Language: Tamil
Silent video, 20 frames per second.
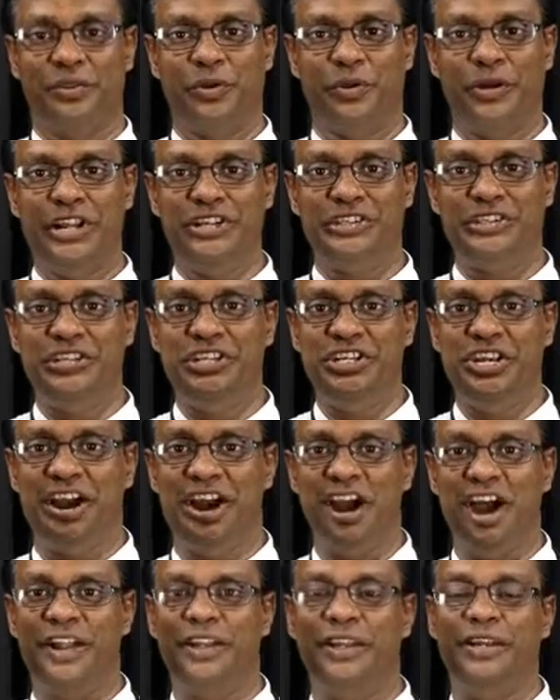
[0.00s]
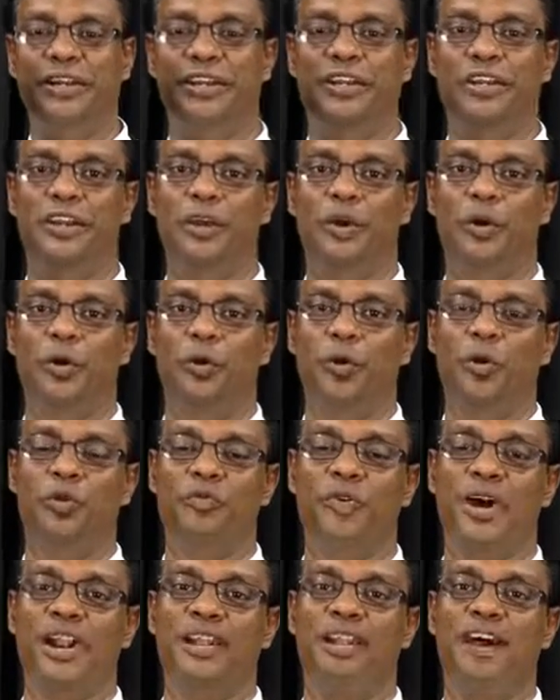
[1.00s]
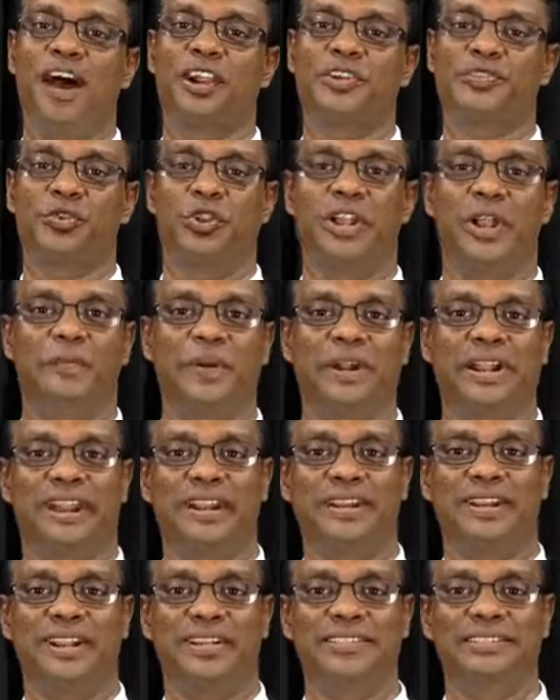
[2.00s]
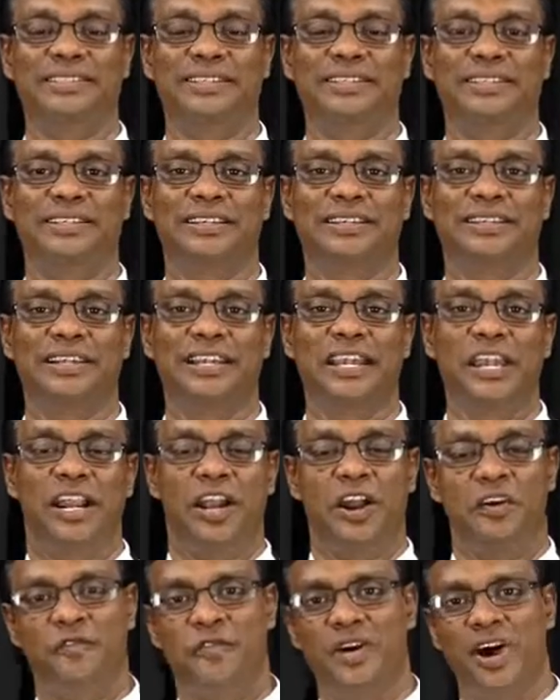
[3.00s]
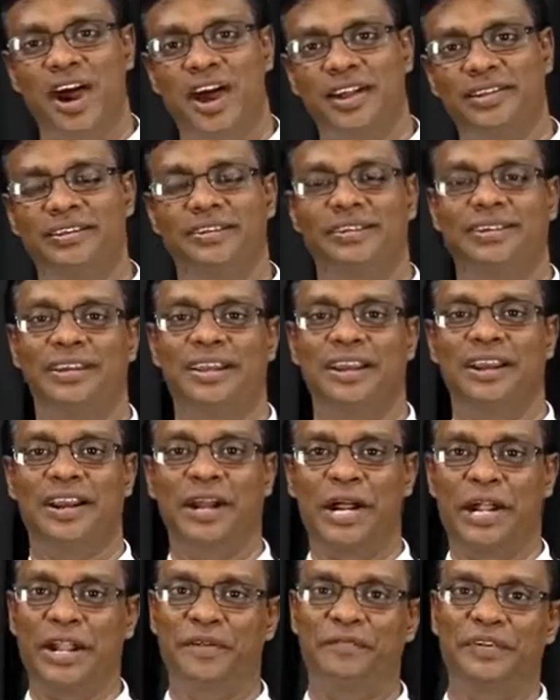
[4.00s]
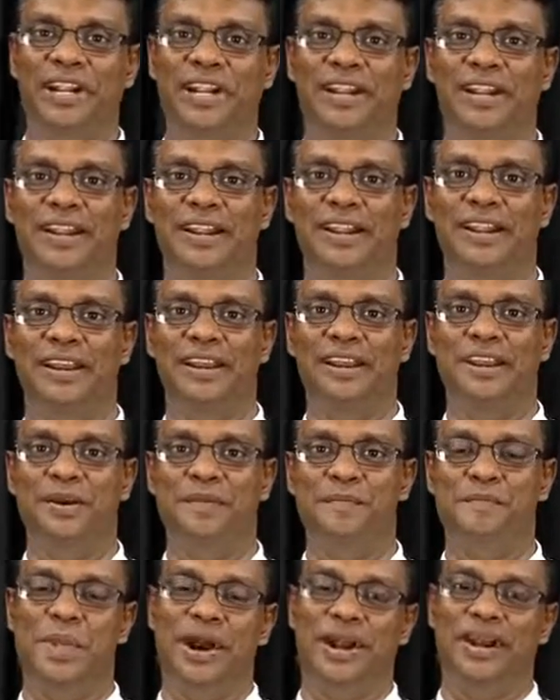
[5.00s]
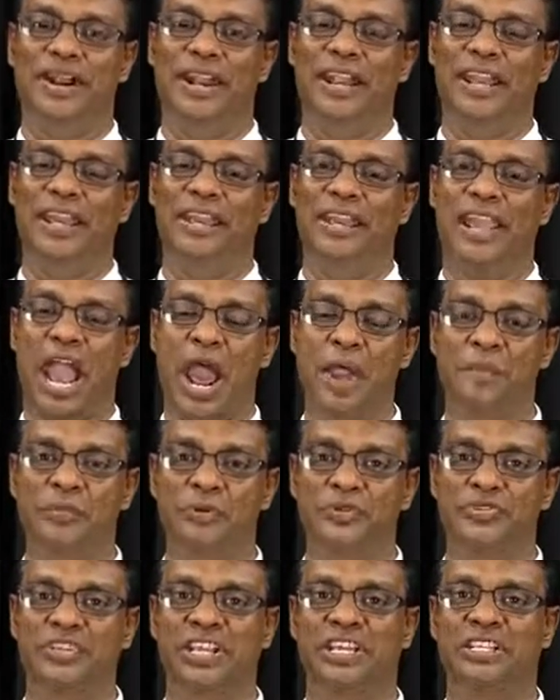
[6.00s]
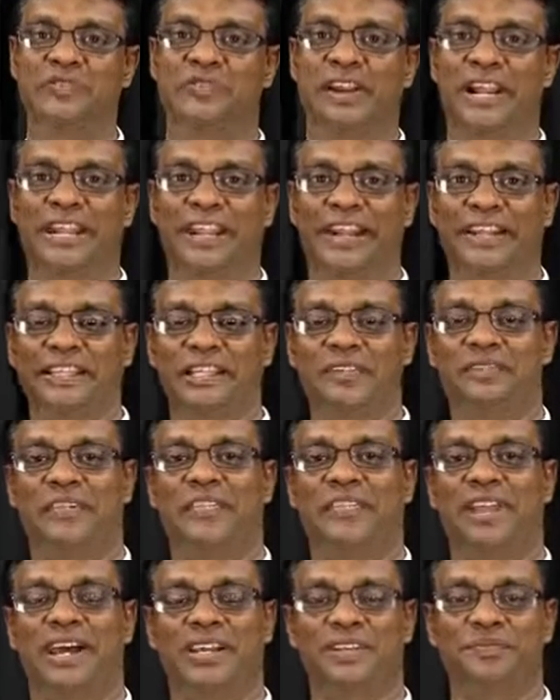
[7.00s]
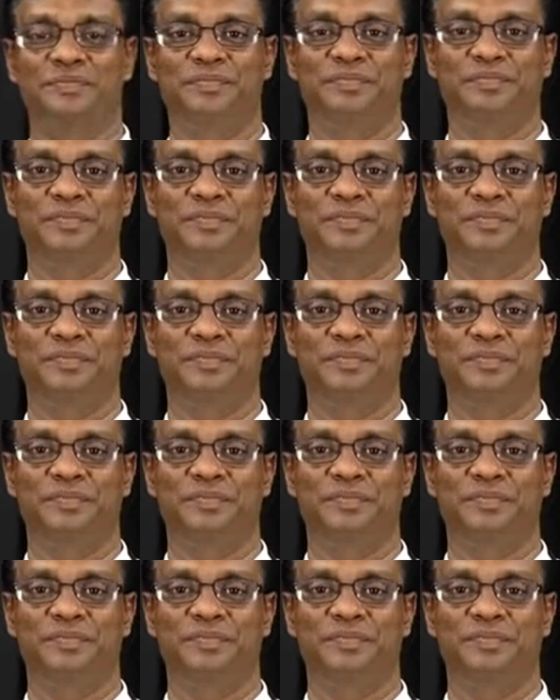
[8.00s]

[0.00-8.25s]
தொடர்ச்சியான ஒரு வரலாறு சொல்லப்பட்டிருக்கிறது எவ்வாறு கடவுள் மக்களை அன்பு செய்து வழிநடத்தி வந்தார்